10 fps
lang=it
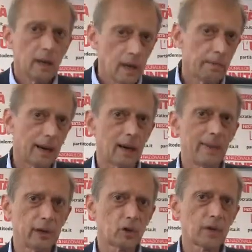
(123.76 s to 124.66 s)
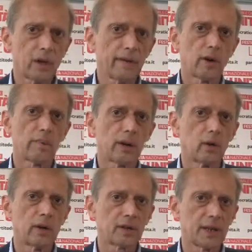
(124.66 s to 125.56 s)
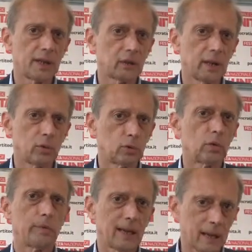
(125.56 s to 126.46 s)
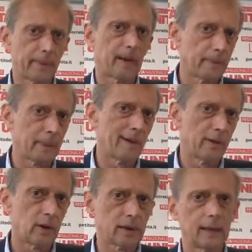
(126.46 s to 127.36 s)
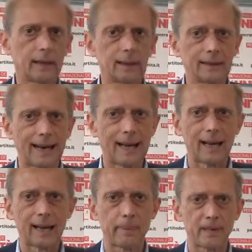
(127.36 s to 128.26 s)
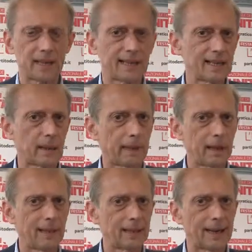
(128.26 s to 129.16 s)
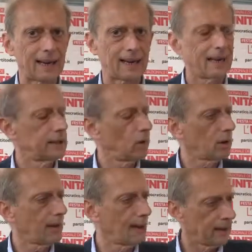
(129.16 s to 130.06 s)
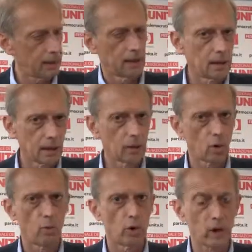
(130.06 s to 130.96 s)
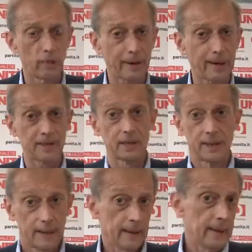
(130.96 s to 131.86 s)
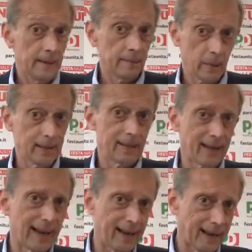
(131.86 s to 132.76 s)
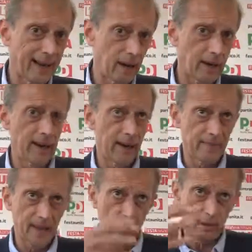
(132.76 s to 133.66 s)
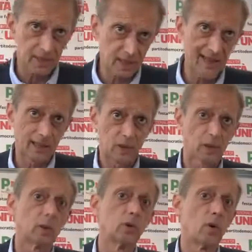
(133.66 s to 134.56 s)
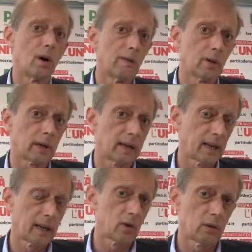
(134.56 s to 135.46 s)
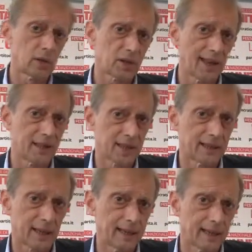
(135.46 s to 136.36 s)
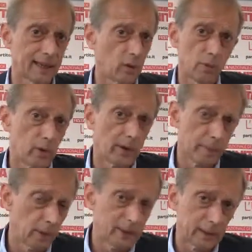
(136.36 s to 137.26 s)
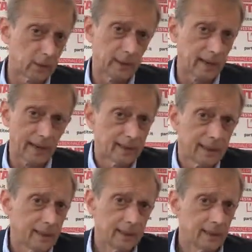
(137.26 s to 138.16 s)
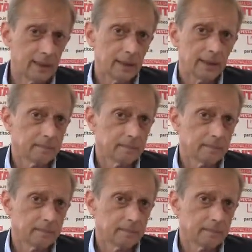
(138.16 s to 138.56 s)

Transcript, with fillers: Il Parlamento si riforma con il Senato delle Autonomie che per la prima volta darà rappresentanza parlamentare agli enti locali comuni compresi. Quindi direi che è un assetto nuovo che riconosce la centralità dei comuni, che è poi il dato della realtà.